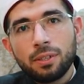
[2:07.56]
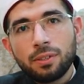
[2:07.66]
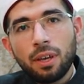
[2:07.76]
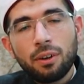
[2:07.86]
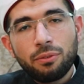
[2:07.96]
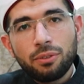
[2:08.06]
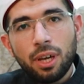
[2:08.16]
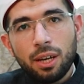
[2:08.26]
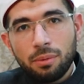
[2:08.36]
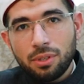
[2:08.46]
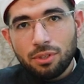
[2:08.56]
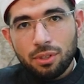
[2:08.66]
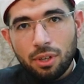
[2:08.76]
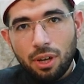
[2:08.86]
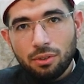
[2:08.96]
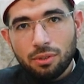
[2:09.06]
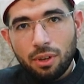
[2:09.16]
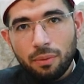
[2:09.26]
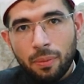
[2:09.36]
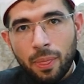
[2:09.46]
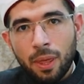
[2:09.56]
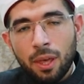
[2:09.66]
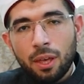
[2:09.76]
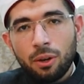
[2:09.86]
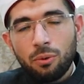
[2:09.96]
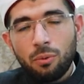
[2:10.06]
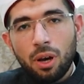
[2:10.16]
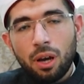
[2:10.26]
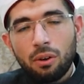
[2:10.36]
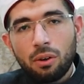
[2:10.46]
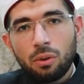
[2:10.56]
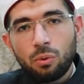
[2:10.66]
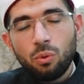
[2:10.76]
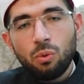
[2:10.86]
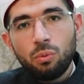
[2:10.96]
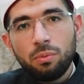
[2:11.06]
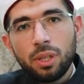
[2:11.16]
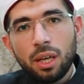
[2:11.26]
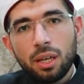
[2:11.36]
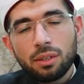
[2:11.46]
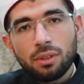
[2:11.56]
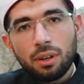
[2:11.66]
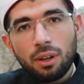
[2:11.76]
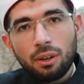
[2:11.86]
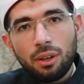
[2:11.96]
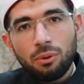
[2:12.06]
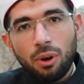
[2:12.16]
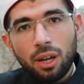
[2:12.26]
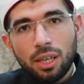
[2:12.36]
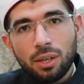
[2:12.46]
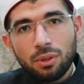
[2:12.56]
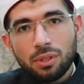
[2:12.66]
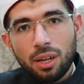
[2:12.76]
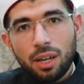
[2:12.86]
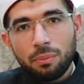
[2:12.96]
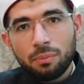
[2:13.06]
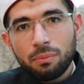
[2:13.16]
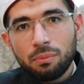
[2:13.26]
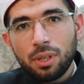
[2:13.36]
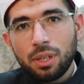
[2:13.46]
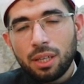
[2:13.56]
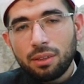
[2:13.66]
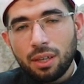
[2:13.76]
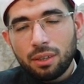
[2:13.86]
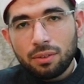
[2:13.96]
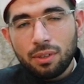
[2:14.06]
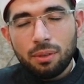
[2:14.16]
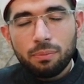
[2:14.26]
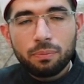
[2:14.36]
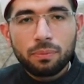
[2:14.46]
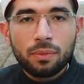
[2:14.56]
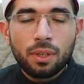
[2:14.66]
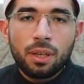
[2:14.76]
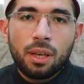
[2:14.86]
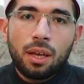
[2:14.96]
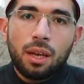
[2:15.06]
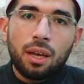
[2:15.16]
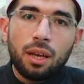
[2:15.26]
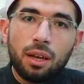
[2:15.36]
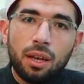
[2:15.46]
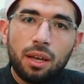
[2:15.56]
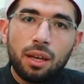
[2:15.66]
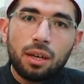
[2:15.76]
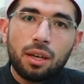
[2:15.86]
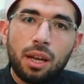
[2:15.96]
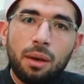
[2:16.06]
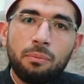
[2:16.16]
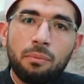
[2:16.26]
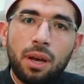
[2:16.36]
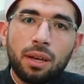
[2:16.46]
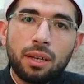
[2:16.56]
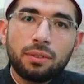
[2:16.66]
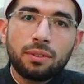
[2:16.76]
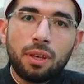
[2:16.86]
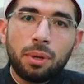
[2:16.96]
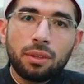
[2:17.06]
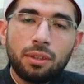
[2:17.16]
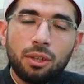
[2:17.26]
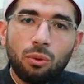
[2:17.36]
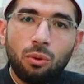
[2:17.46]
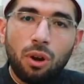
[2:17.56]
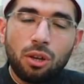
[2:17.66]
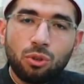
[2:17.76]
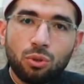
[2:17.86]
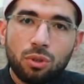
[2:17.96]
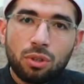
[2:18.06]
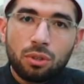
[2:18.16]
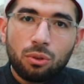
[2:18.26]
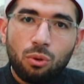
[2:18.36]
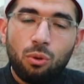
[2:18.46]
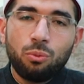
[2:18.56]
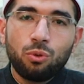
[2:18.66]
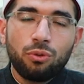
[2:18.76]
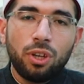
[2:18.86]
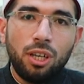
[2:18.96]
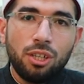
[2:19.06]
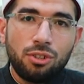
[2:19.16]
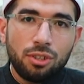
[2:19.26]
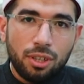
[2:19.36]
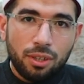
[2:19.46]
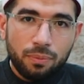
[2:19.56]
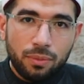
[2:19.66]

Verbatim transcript: زار فيها المسجد الأقصى وقوبل صلى الله عليه وسلم بالتكذيب آه، لما كذبتني قريش قمت في الحجر